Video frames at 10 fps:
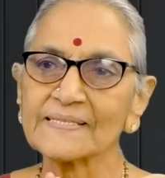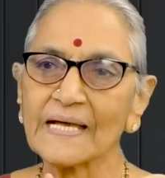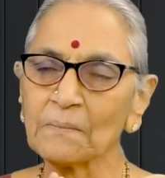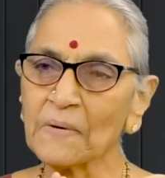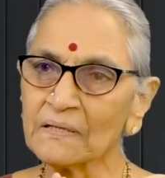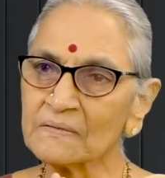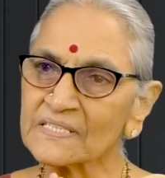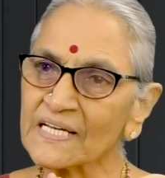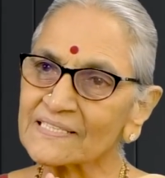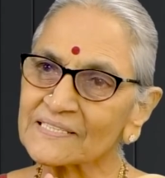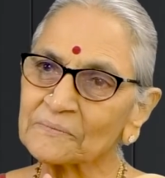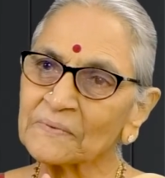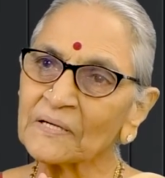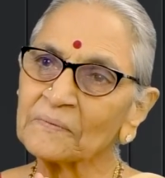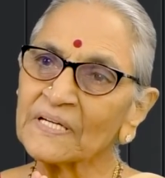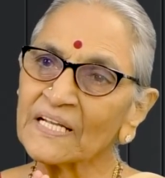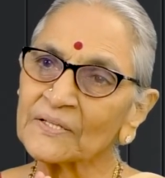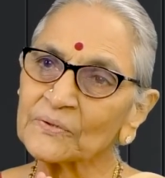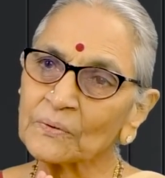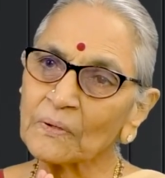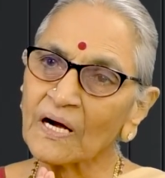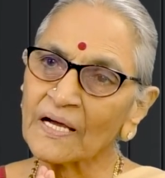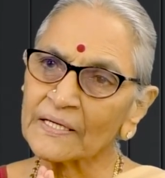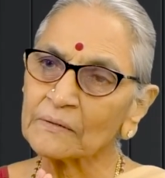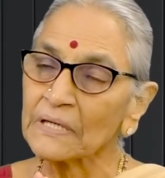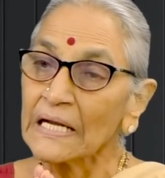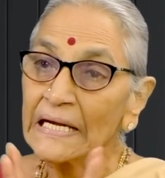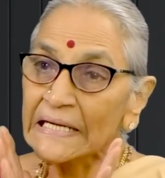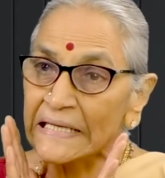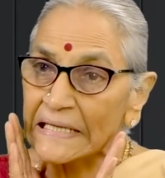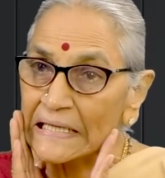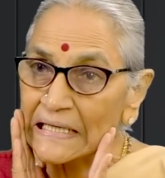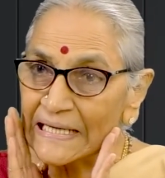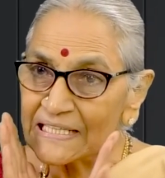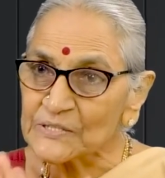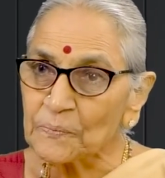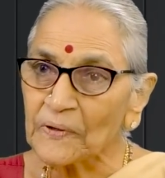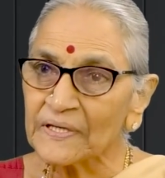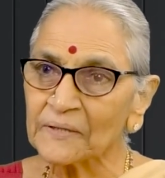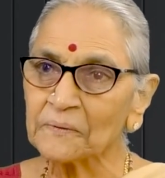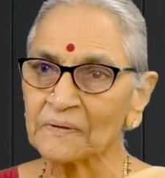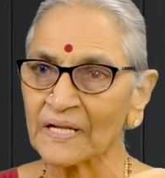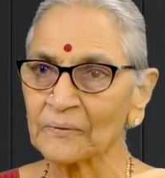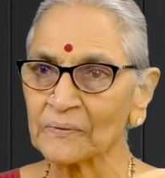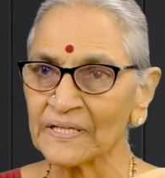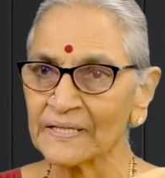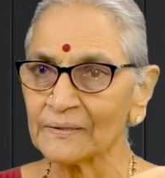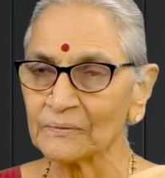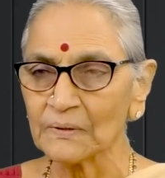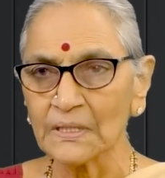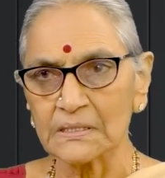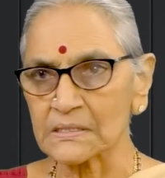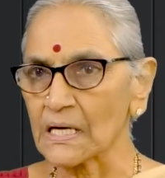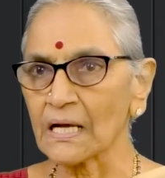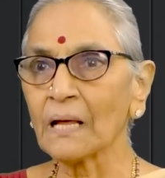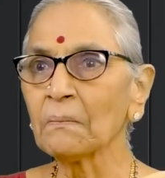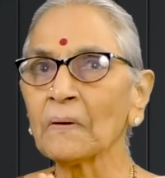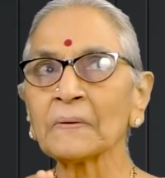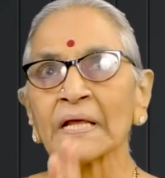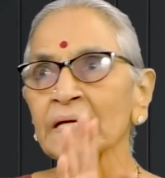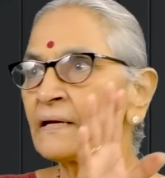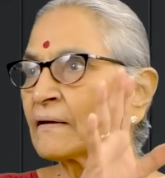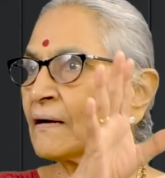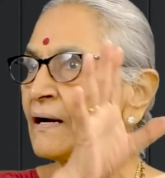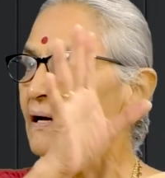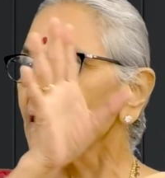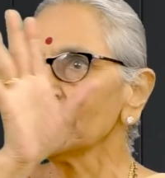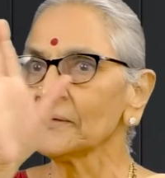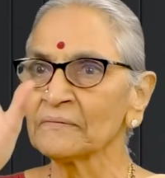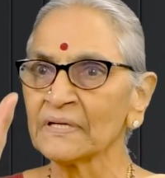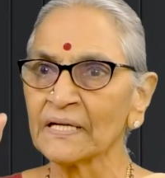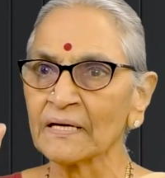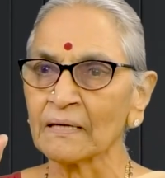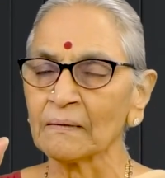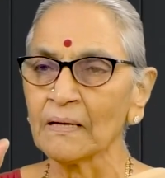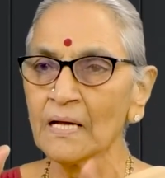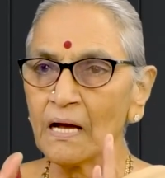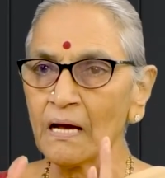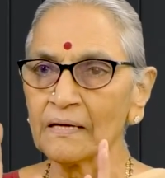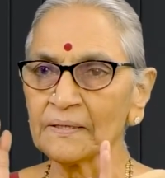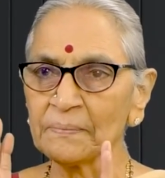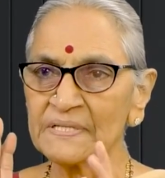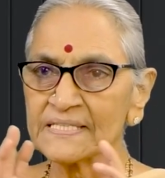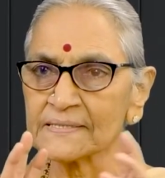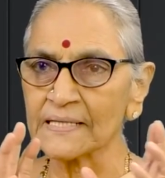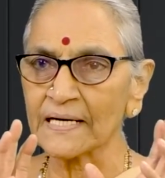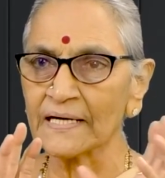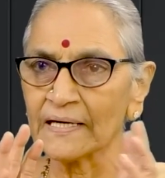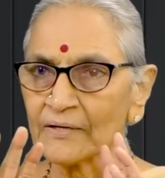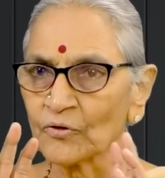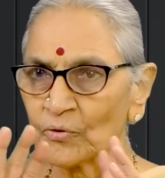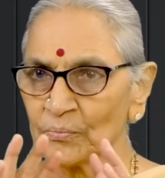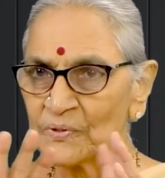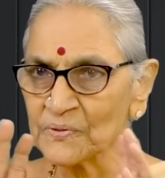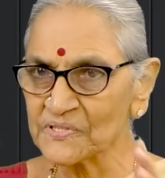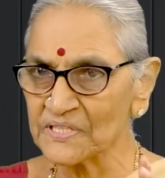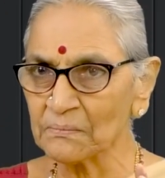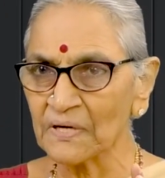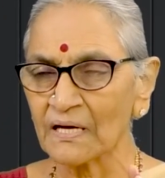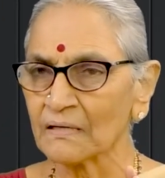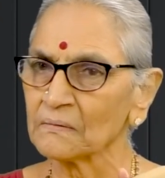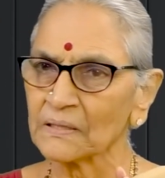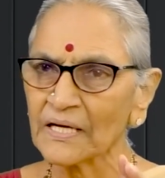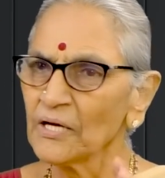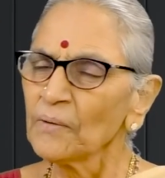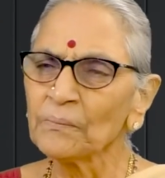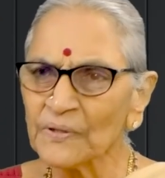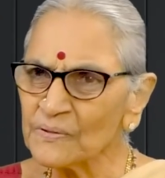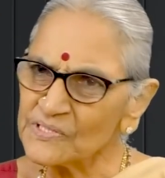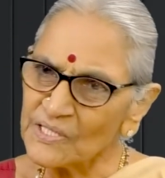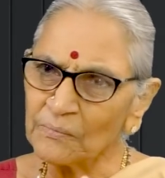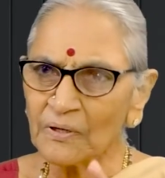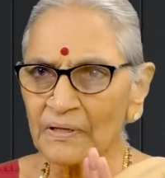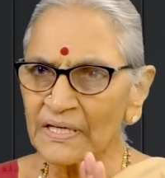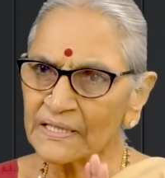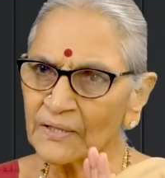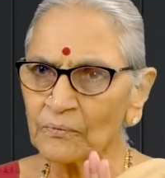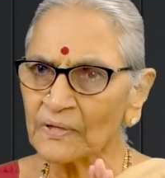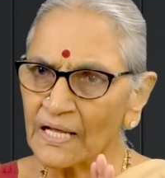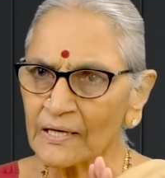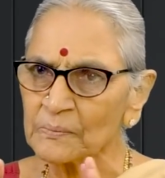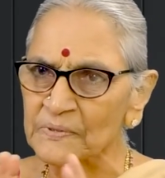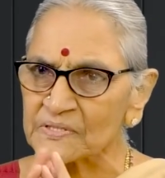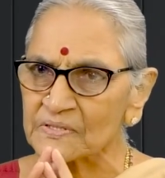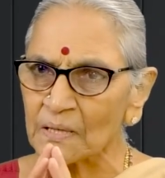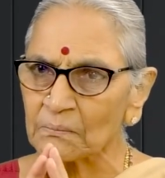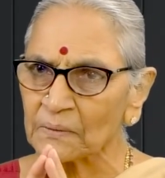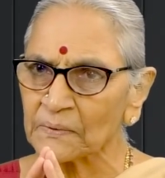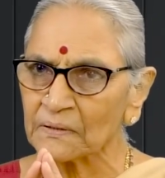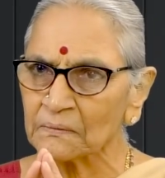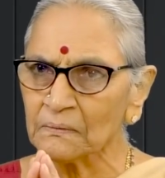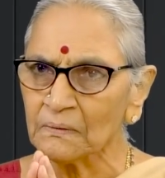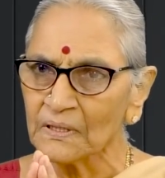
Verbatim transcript: సామాన్లు చేర్చకుండా ఉంటే ఎంతో హాయిగా కిక్కిరిసిపోయినట్టు ఉంటాయి కొన్ని ఇళ్ళు చాలా బాగుంటాయి అన్ని రకాలైనటువంటి ఆర్ట్ పీసెస్ ఎక్కడెక్కడ ఒక మ్యూజియం లాగా ఉంటాయి మ్యూజియం లోకి వెడితే ఉండాలనిపిస్తుంది అమ్మా మీకు